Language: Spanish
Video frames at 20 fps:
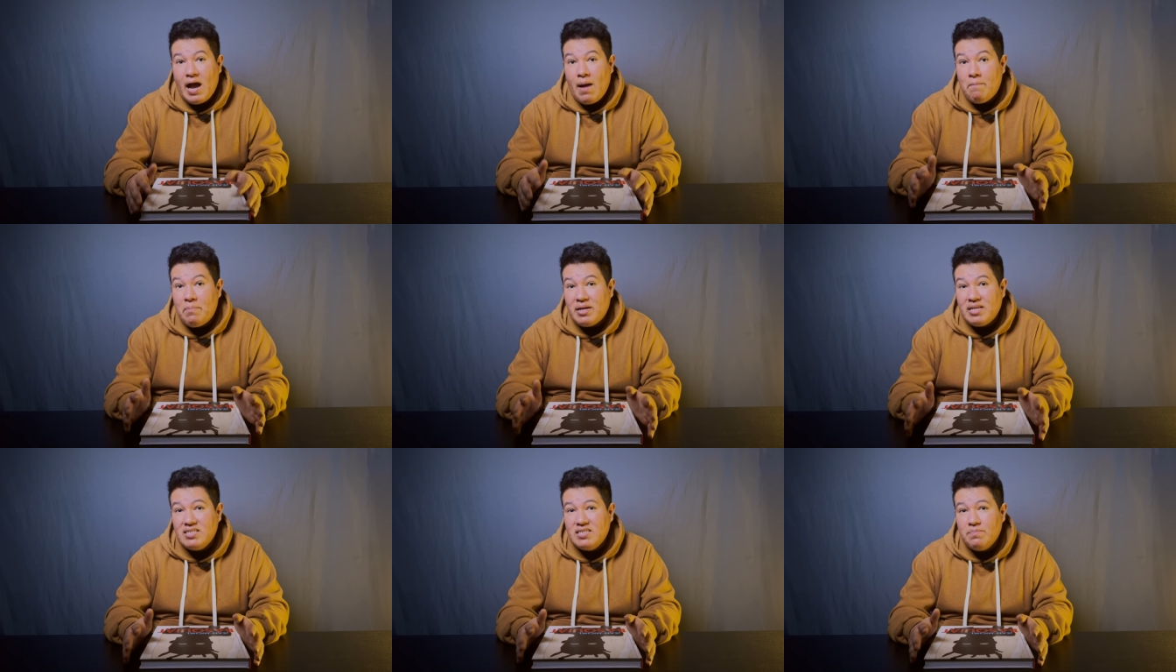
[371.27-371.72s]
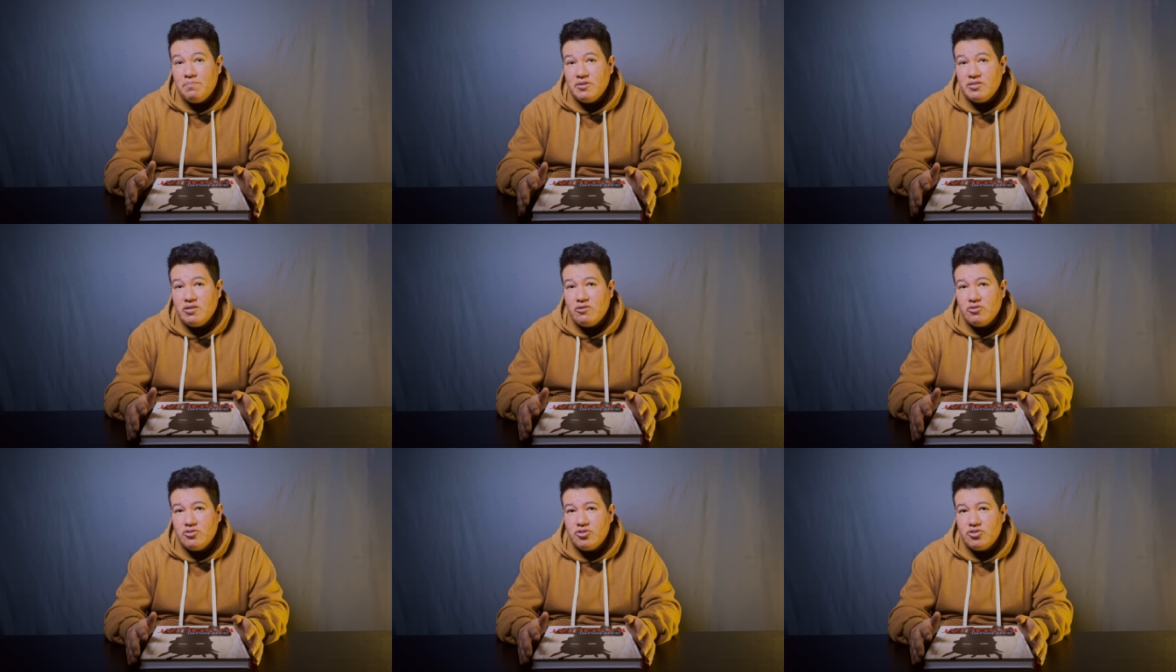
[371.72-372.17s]
A
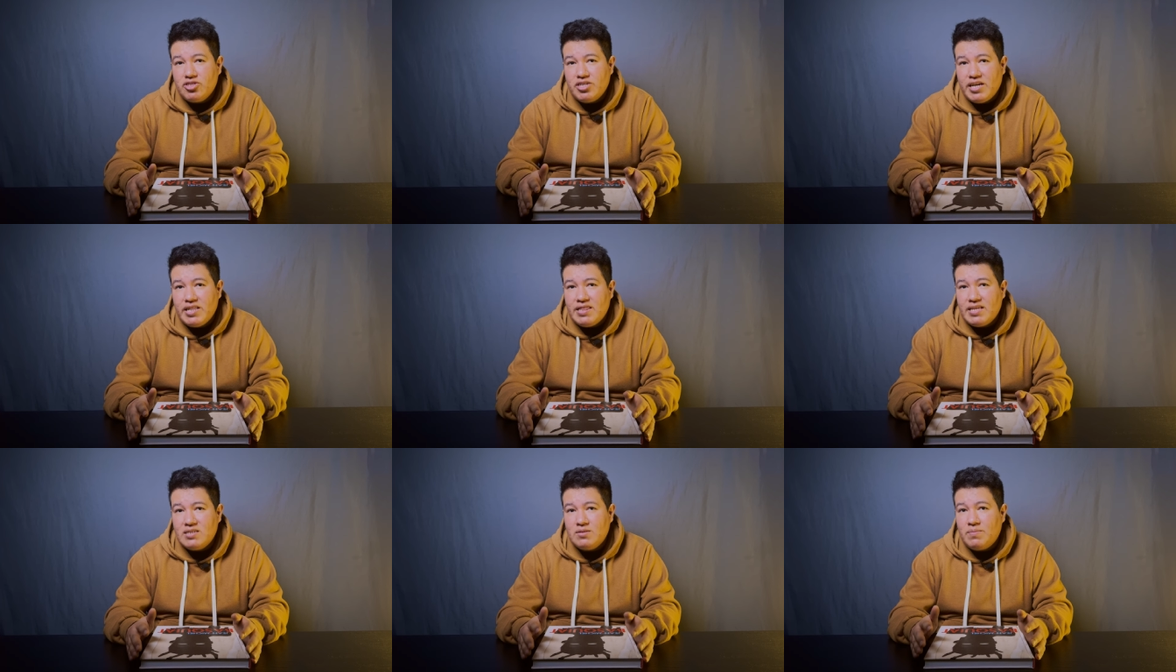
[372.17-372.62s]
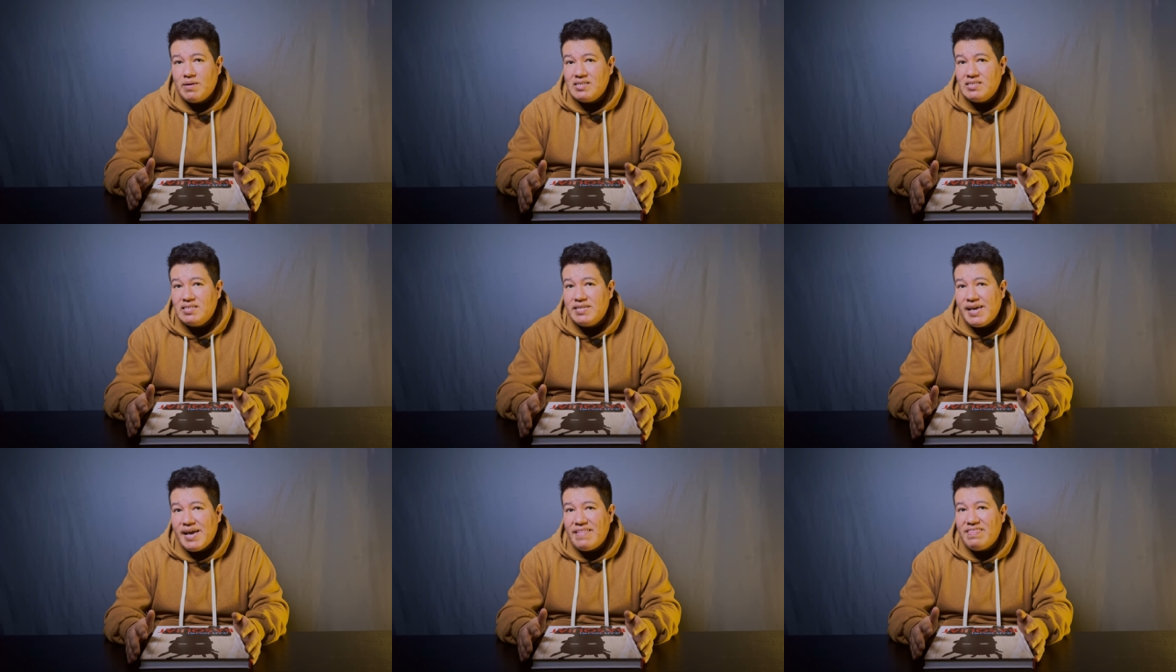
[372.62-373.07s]
principios de los 80,
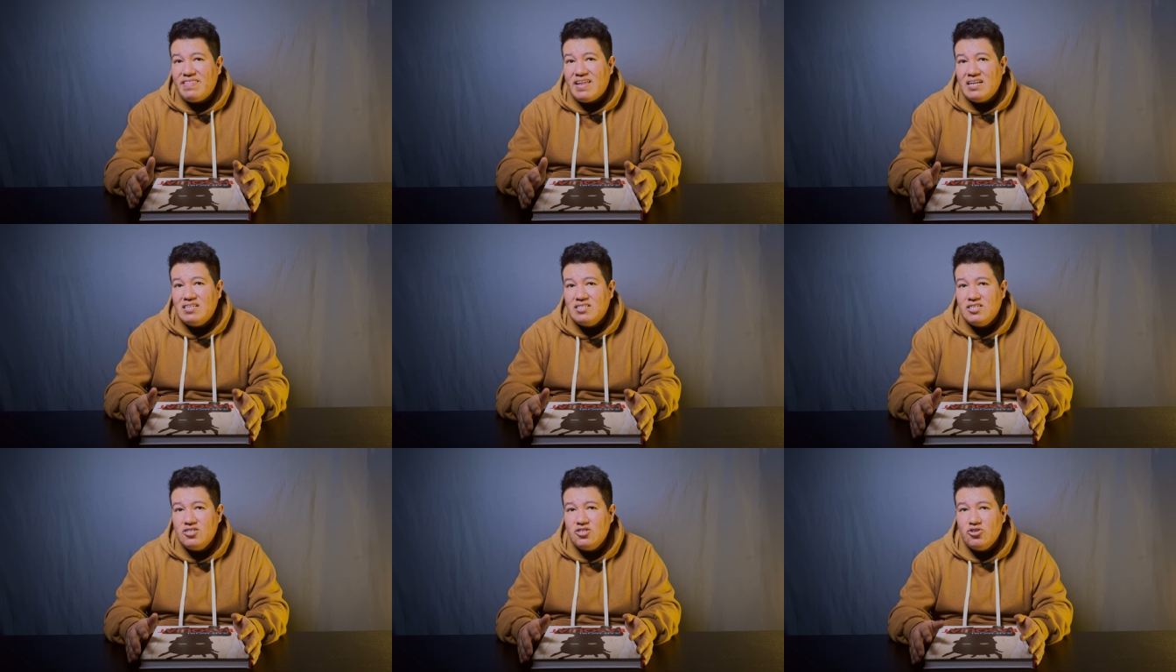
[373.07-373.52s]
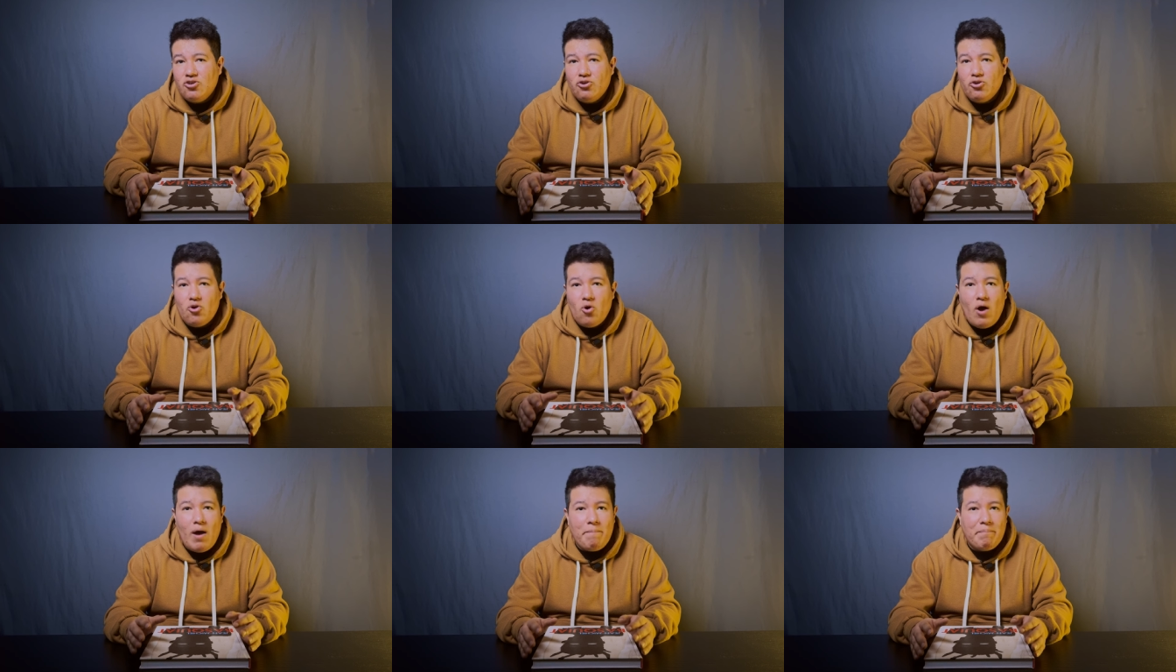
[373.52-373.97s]
Basquiat
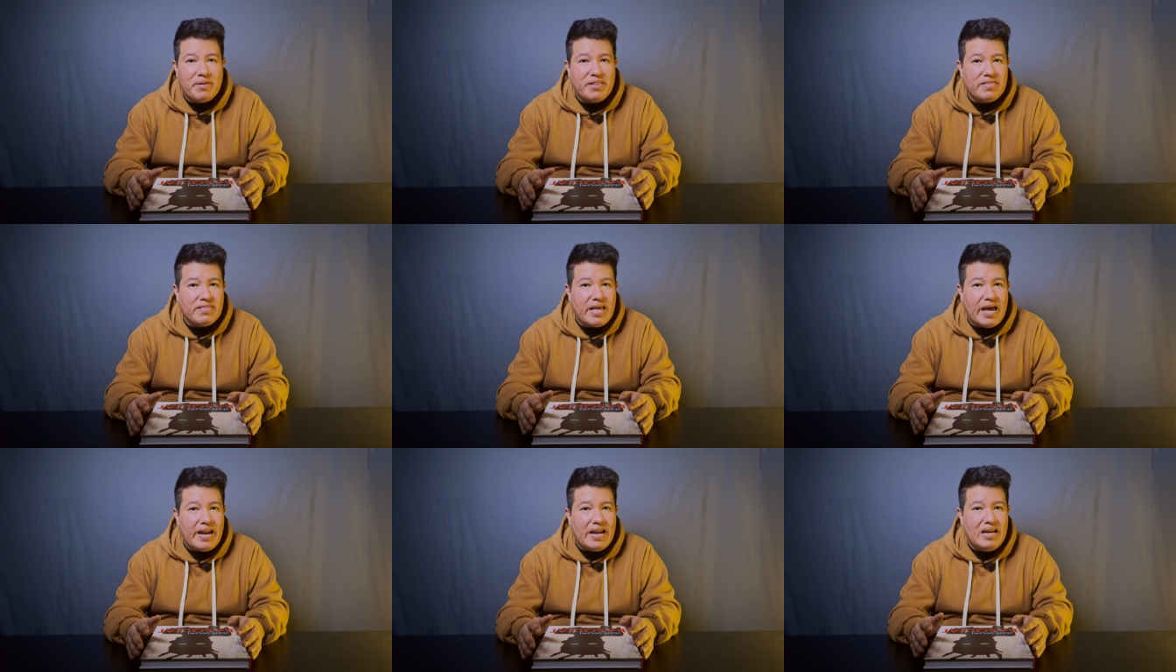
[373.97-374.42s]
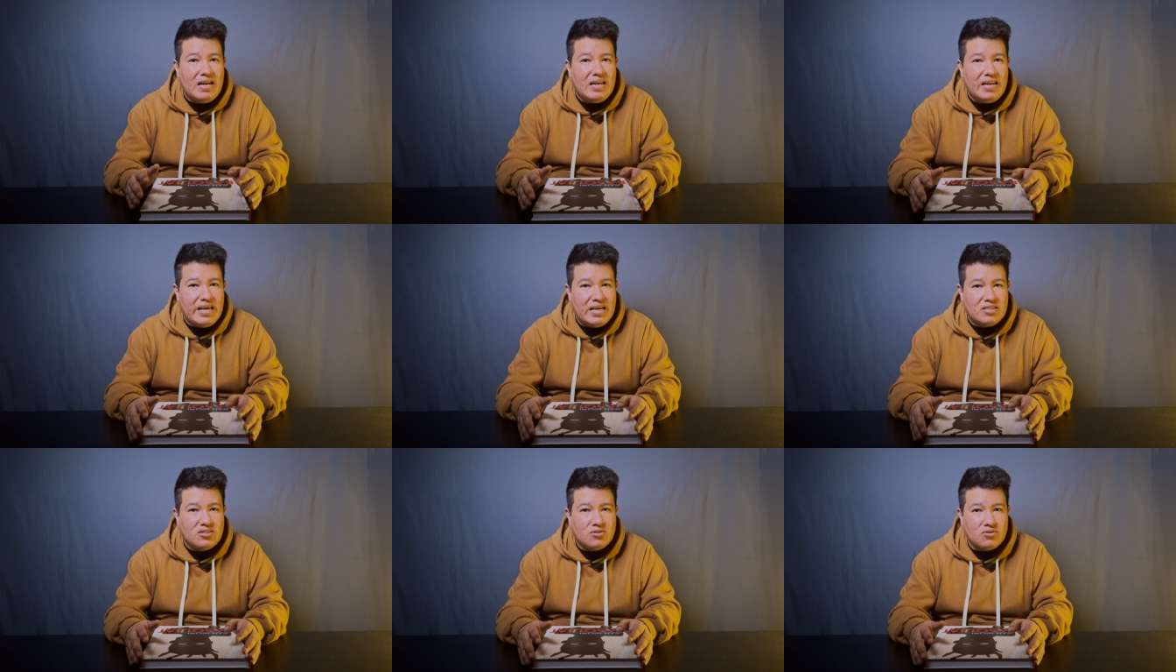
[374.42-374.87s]
transicionó a pintar en
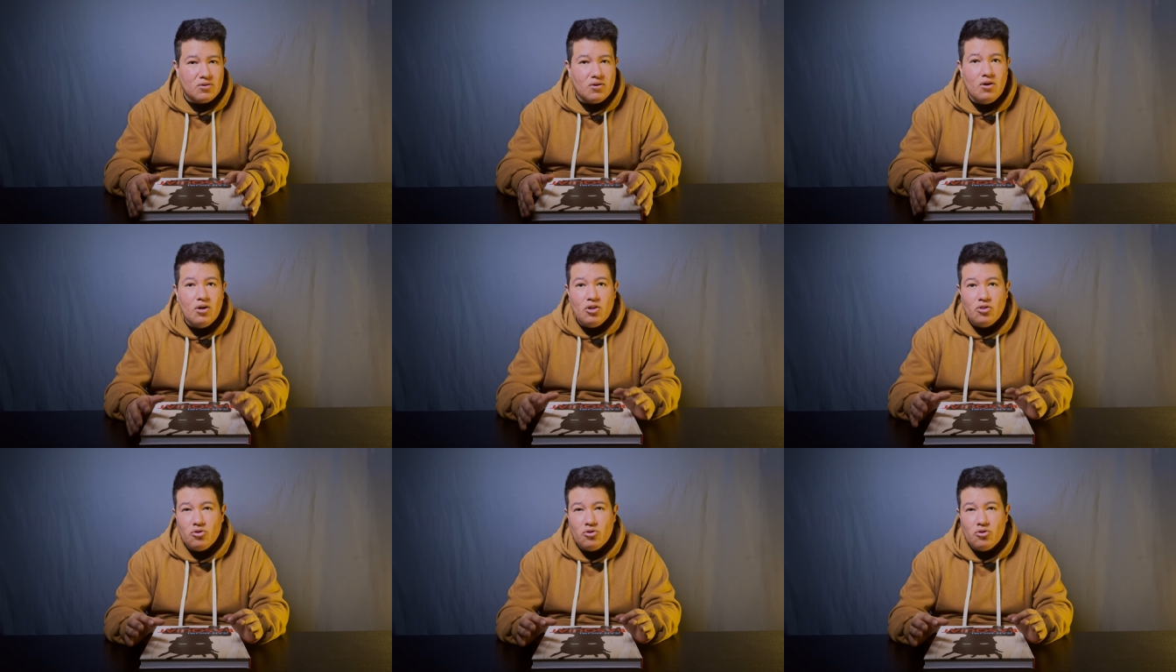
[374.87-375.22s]
lienzo,